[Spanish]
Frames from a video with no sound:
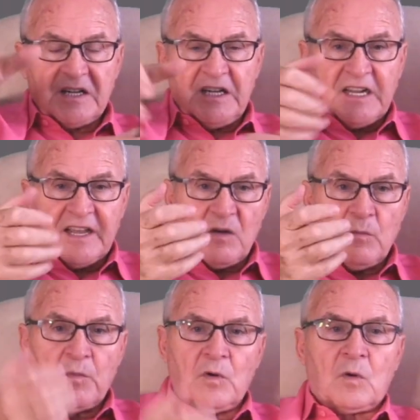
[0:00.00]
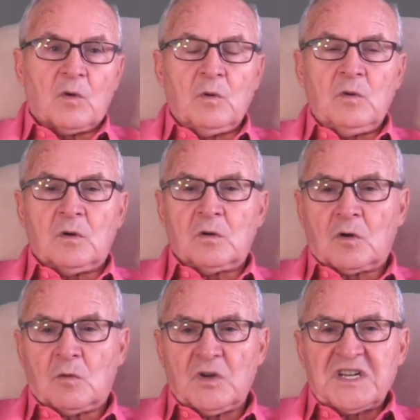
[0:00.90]
y, queda un poco
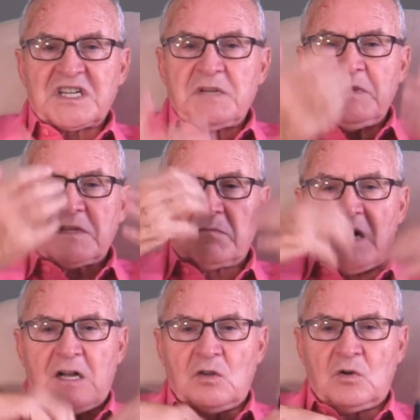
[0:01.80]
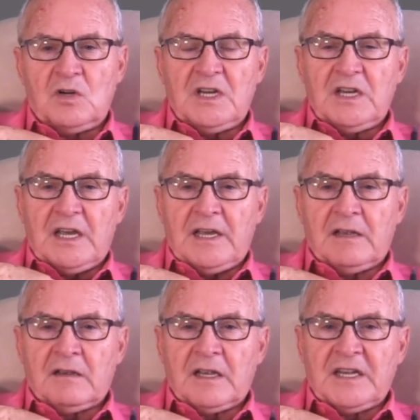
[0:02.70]
uno como ensimismado
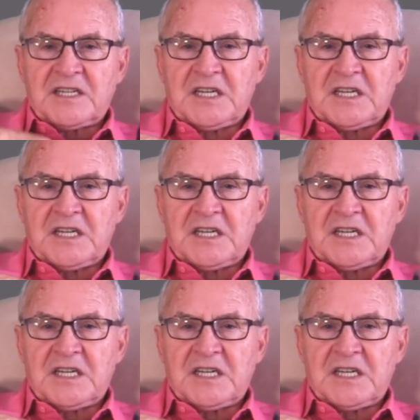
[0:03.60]
en,